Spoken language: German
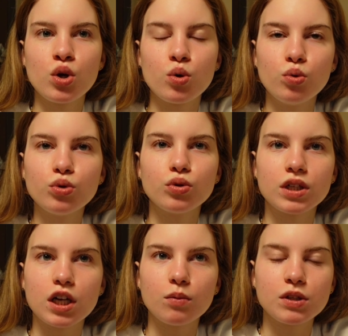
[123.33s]
gut und ich
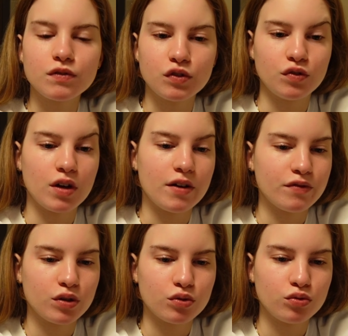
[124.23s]
glaube, es wird
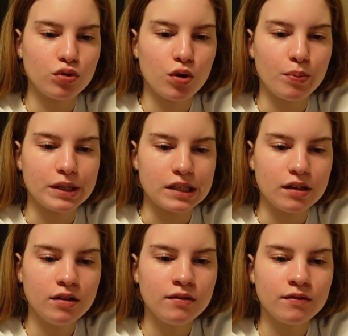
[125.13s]
einfach nur noch
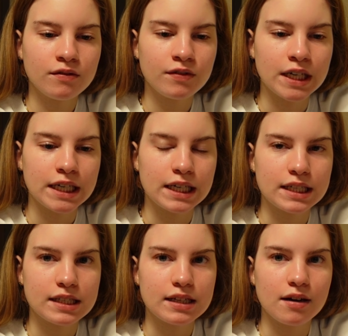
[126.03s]
besser, wenn
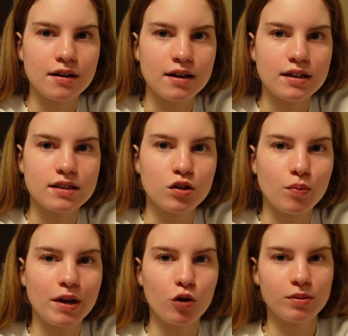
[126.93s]
jetzt dann es noch
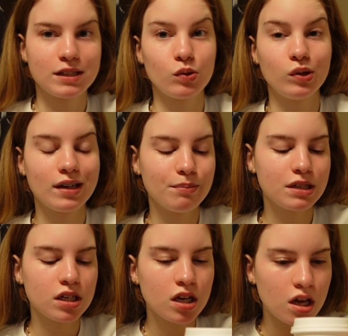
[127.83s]
mehr Optionen
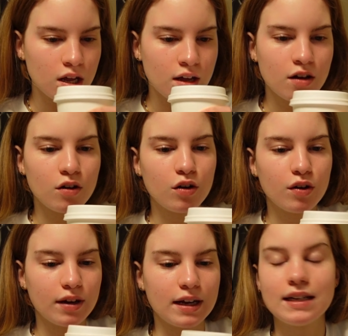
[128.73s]
gibt.
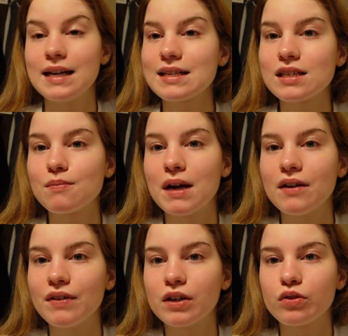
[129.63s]
Äh, die
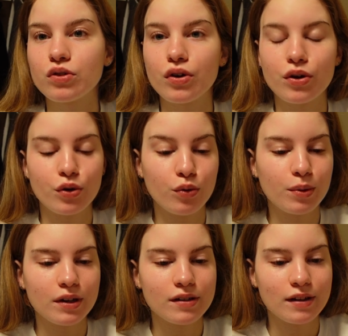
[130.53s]
Essenspläne werden uns heute auch
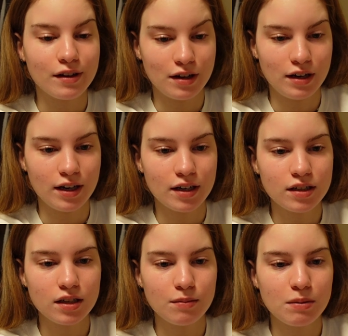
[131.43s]
übrigens erklärt,
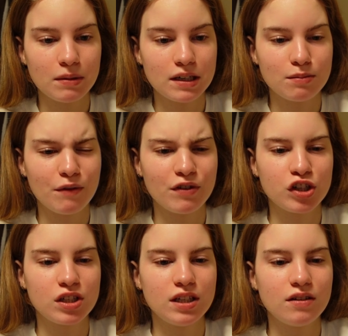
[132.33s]
damit man das mal
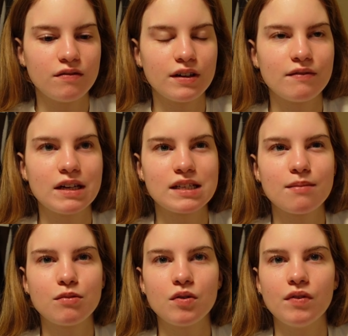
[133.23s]
versteht, weil es
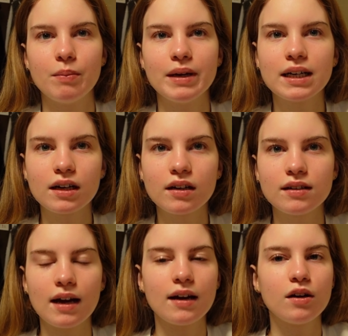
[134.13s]
gibt irgendwie mehrere
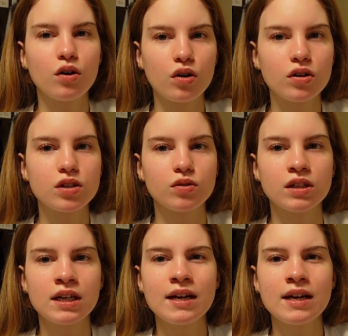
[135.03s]
Dining Halls und